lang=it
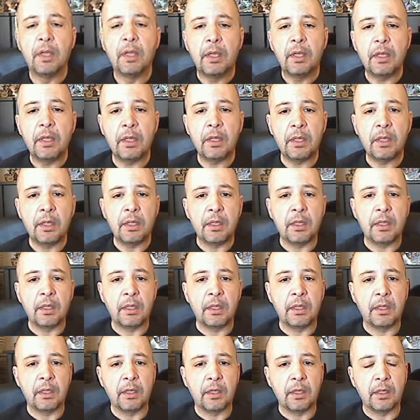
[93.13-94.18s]

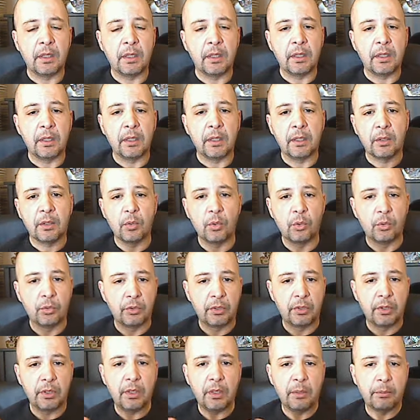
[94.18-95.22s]
e
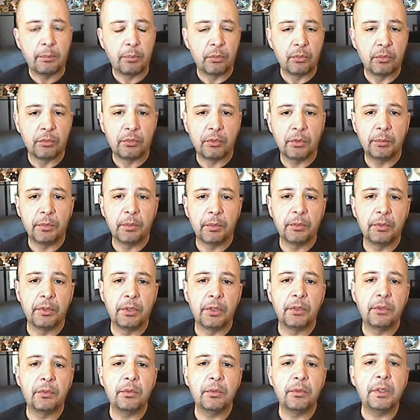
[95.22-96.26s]
Conte, appunto, abbiamo
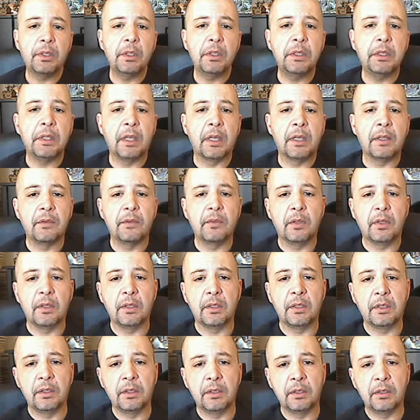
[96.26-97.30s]
detto, e
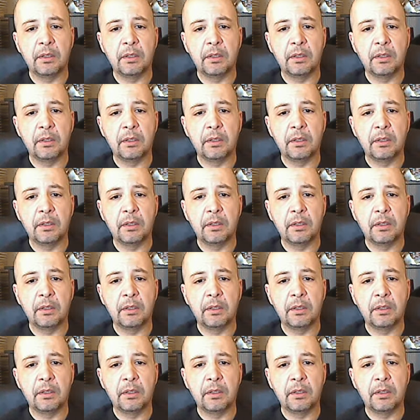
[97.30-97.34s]
niente,